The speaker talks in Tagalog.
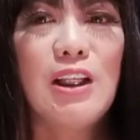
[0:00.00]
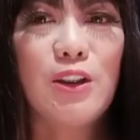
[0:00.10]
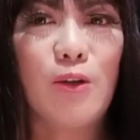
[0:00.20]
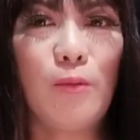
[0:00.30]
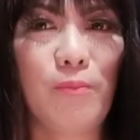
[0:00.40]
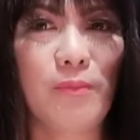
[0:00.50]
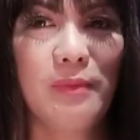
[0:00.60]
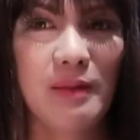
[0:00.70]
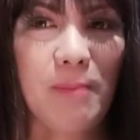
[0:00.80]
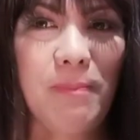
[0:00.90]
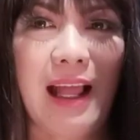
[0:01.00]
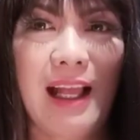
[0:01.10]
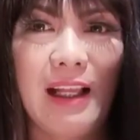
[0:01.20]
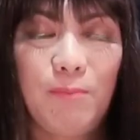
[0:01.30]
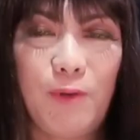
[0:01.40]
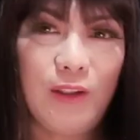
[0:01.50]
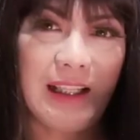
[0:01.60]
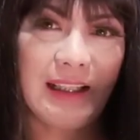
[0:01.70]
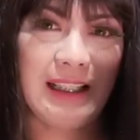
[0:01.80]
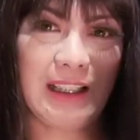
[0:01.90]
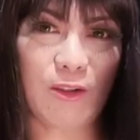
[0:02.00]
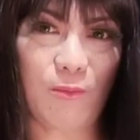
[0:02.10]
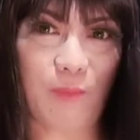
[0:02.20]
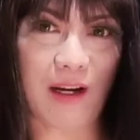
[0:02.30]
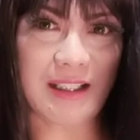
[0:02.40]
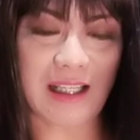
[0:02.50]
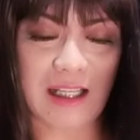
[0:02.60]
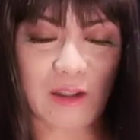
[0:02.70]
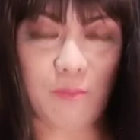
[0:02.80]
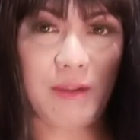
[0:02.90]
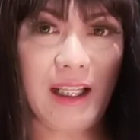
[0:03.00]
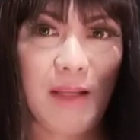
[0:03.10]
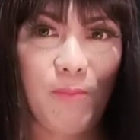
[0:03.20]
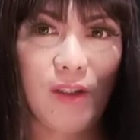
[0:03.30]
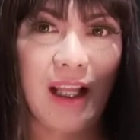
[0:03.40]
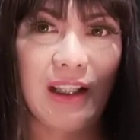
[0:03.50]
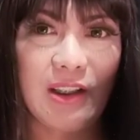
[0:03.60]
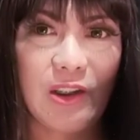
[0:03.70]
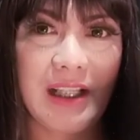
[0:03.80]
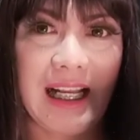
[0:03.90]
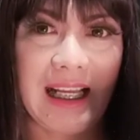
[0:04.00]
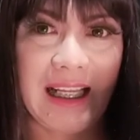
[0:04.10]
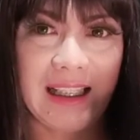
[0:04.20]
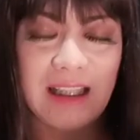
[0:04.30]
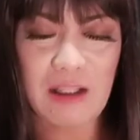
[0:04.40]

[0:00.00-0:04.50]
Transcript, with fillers: so, napaaga po yung dating nitong parcel na to. Pinaka-importante ito sa lahat.